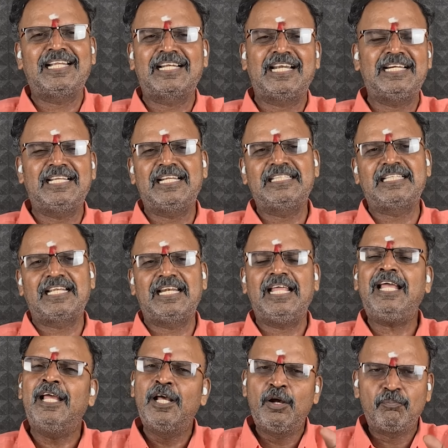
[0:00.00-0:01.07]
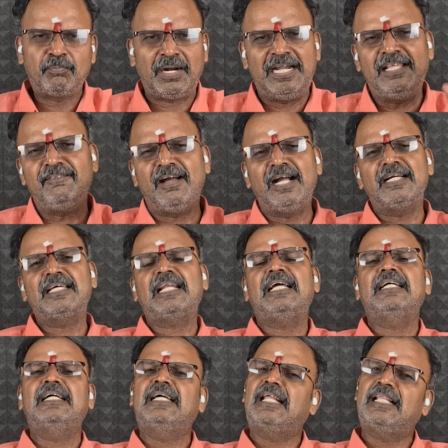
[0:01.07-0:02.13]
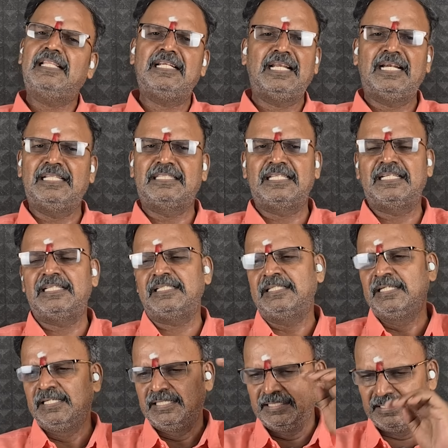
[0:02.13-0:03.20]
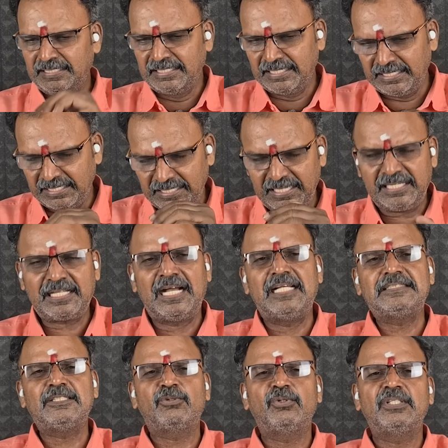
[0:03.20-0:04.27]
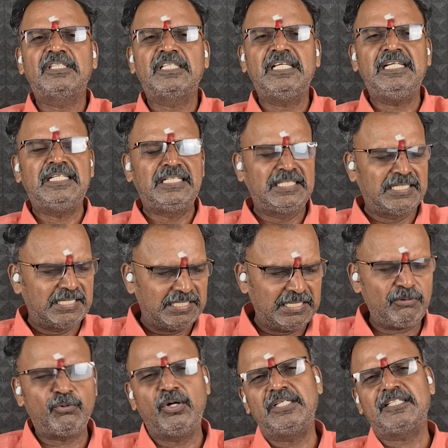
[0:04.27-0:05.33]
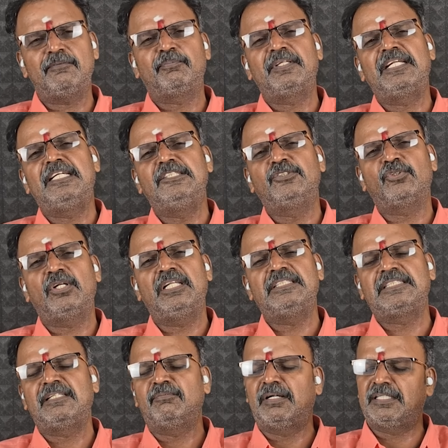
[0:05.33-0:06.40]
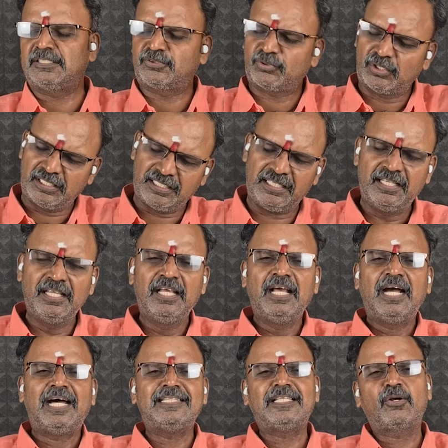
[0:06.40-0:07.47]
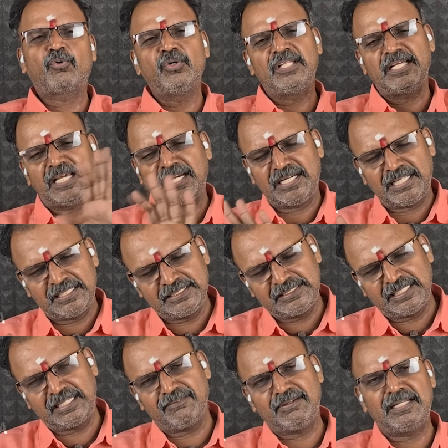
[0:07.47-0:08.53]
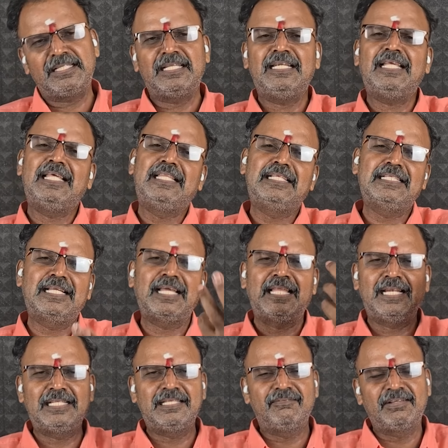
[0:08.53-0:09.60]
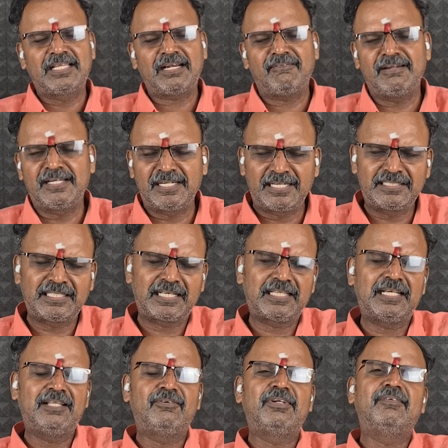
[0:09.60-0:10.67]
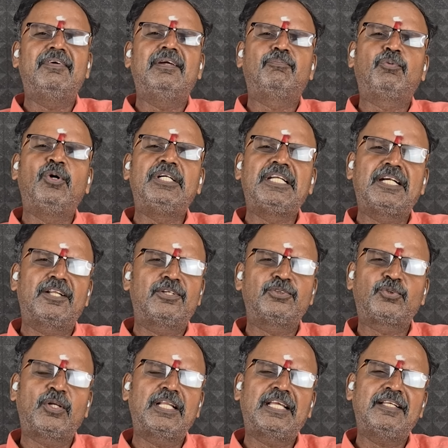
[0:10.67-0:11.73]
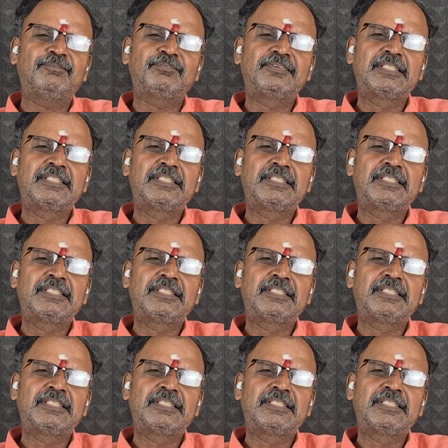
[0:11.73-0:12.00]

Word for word: இருக்கான்னு எனக்கு தெரியல பழி வாங்குறாங்கங்கிறது நல்லா தெரியுது நீங்களே காசை கொடுத்து நீங்களே ஓட்டை பிரியன்னு சொல்லி சீமான்ட்டு சொல்லி அந்த குடிகாரனா அதுக்கு தக்கவாறு இல்லை எதுக்குங்க விக்கிரவாண்டி இடைத்தேர்தலில் இவர் போட்டியிடணும் சொல்லுங்கள்